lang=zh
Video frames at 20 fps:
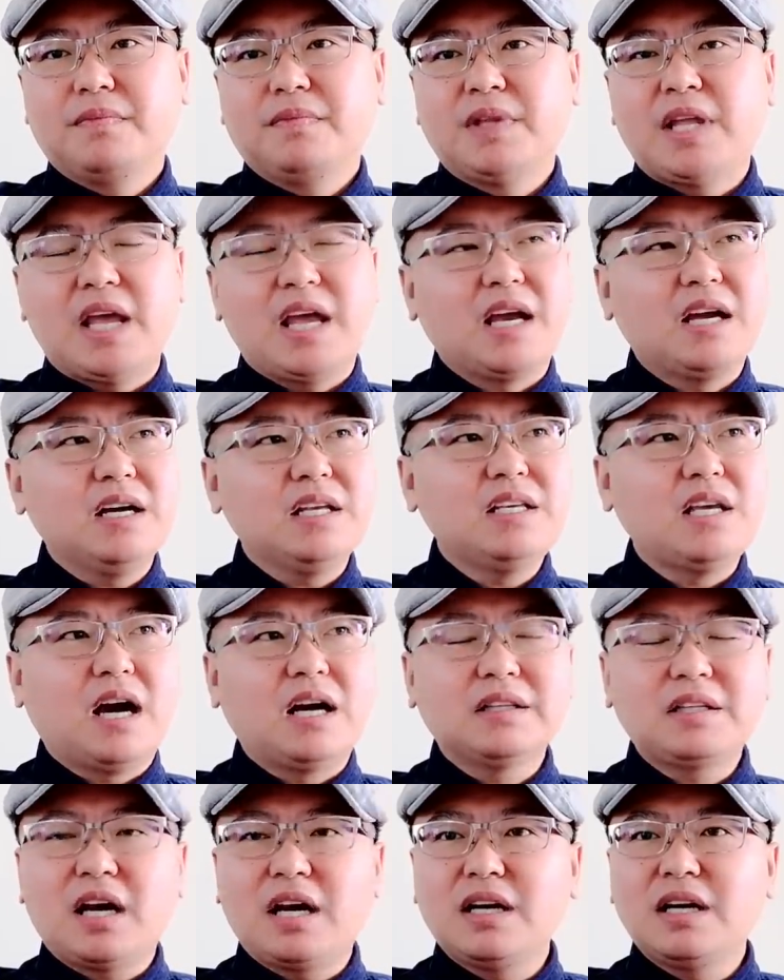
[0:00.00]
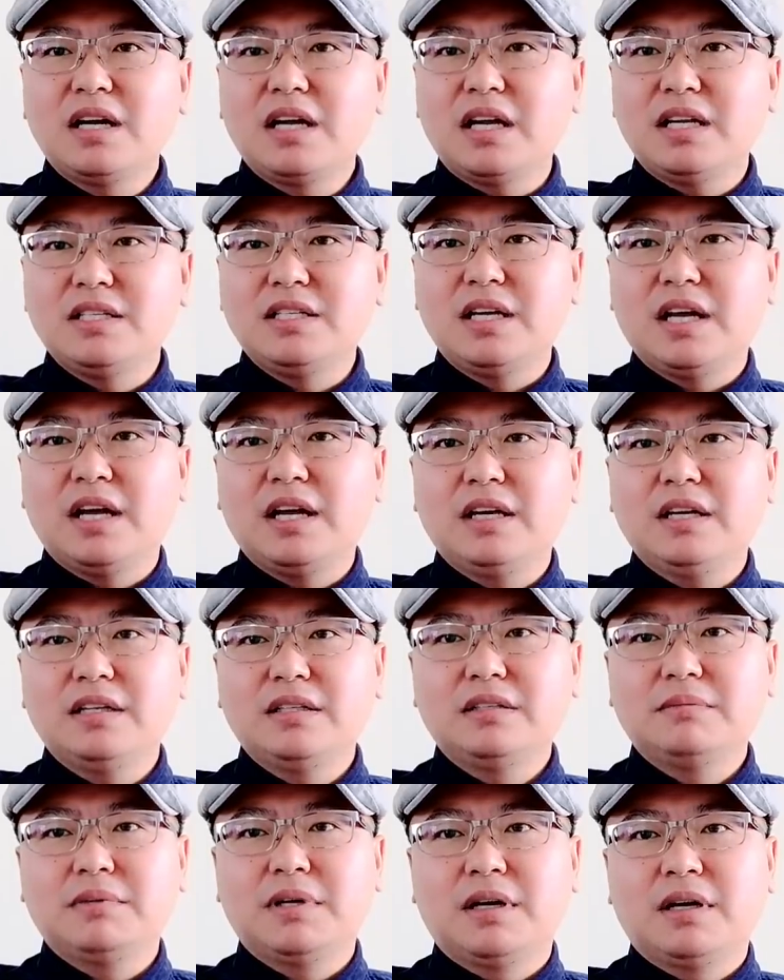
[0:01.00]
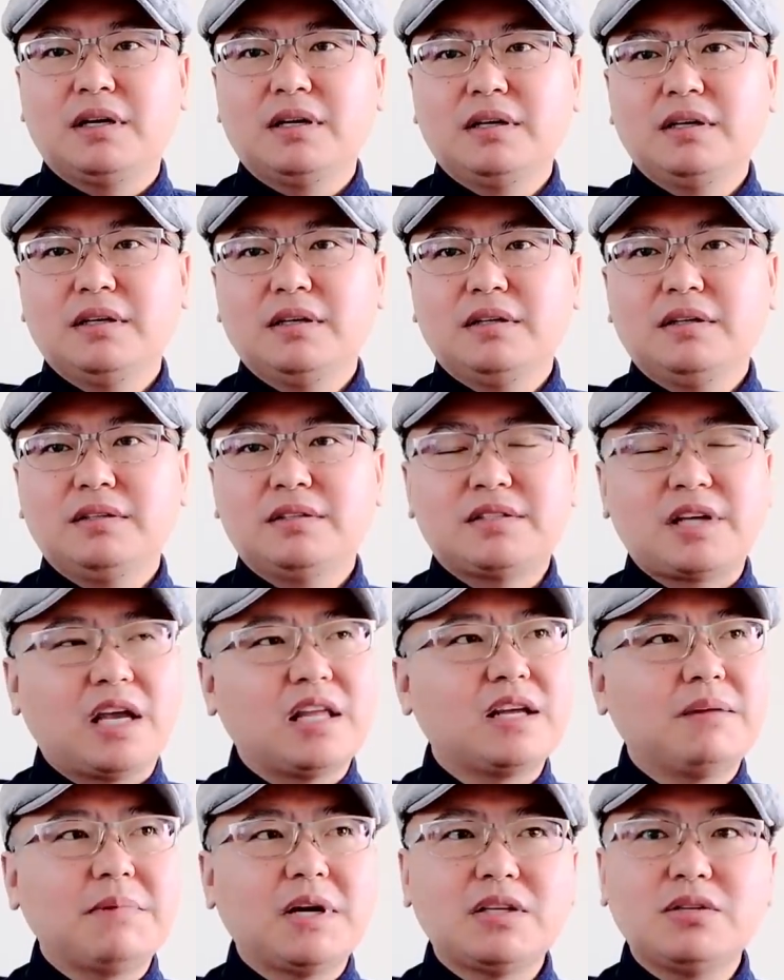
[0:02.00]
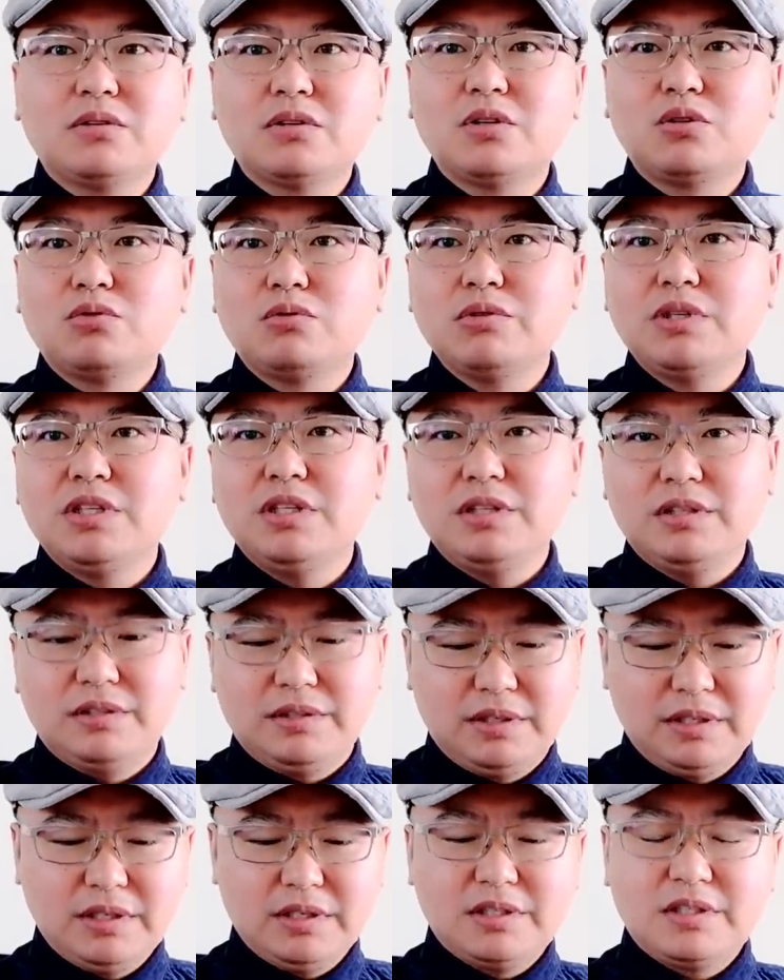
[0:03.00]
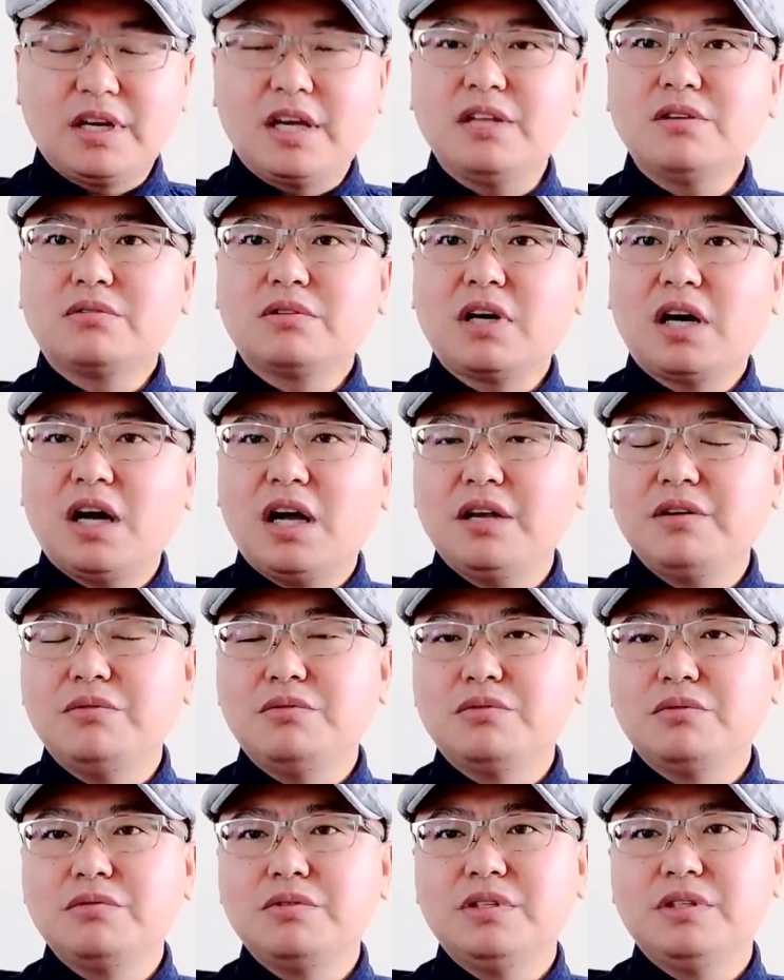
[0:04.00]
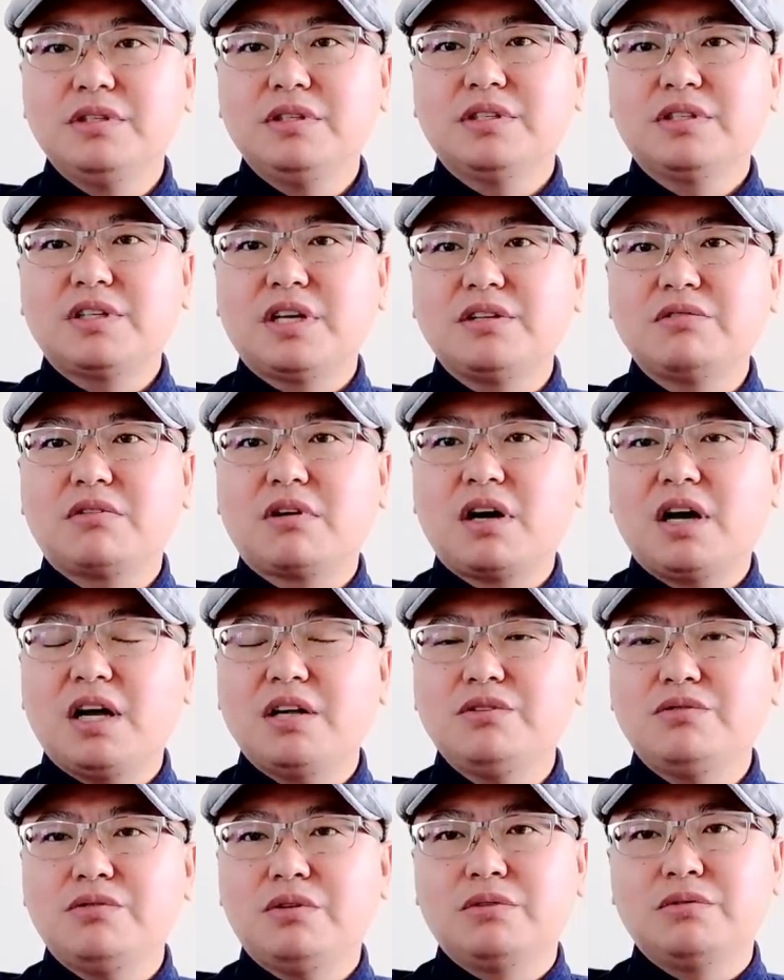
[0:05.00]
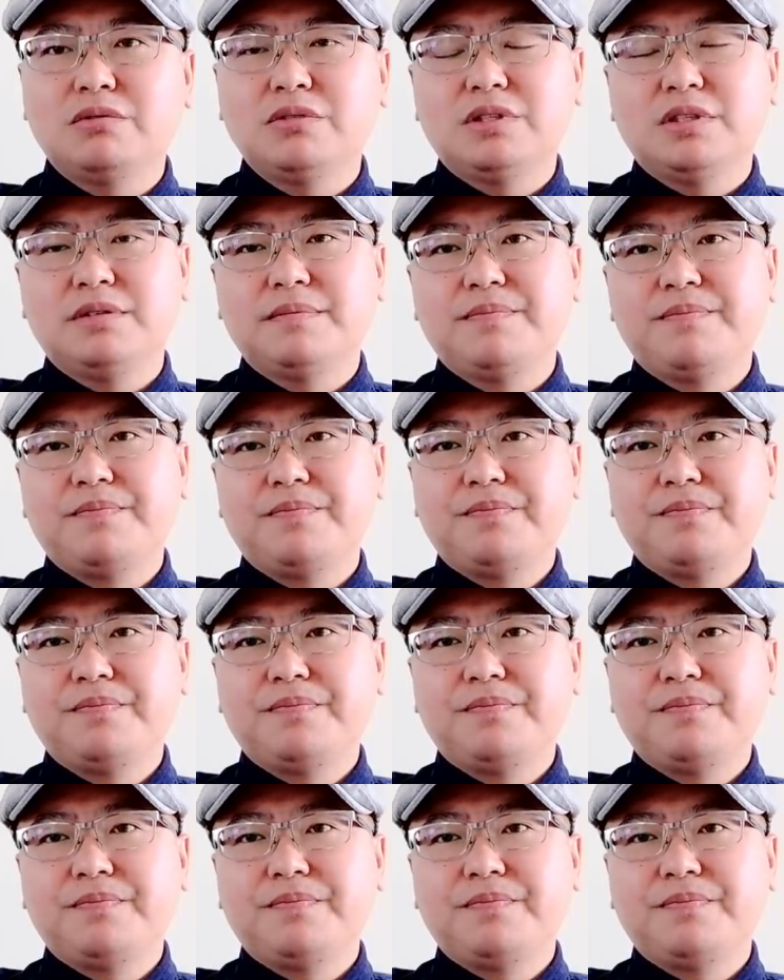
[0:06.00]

哪个洋大人给钱，是不是？谁他妈就是中心，谁就是汉语中心，谁就是汉学中心？